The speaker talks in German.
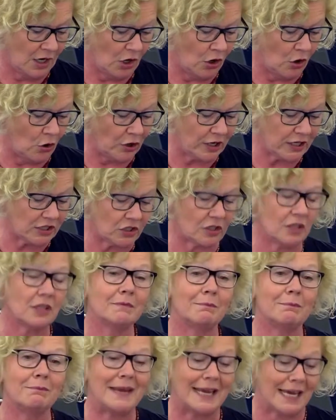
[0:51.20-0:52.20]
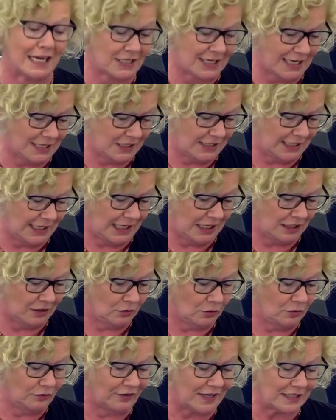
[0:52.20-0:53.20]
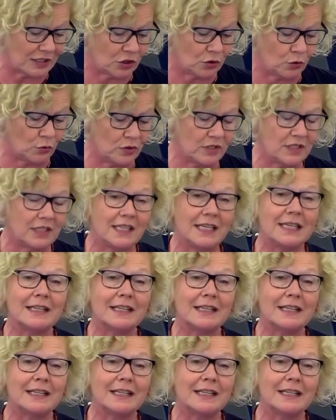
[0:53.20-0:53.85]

Heute mehr denn je. Und was tun sie?